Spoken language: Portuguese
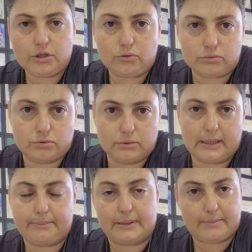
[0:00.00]
cultura
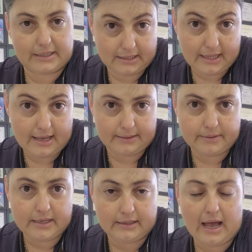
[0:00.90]
para a bactéria.
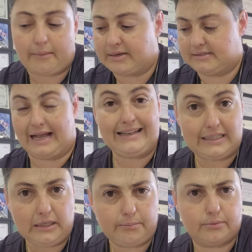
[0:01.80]
Ah, mas tá
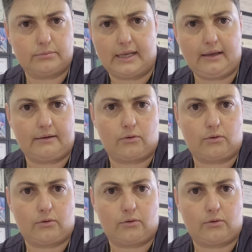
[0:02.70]
limpo, né?